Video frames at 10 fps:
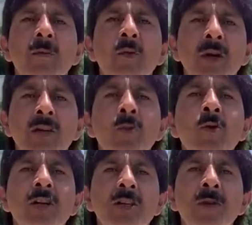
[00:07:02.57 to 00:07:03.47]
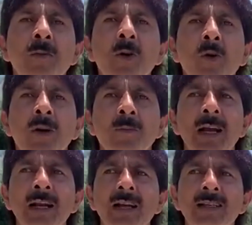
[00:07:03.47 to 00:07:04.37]
पूरे जम्मू कश्मीर में होगी
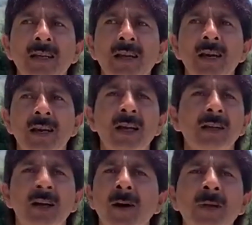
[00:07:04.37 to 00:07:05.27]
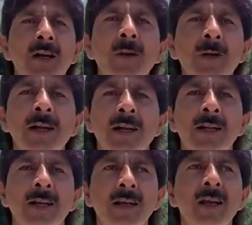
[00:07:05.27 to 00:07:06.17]
पहली ऐसी यात्रा हमने कभी नहीं
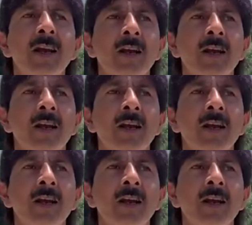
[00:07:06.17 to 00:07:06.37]
देखी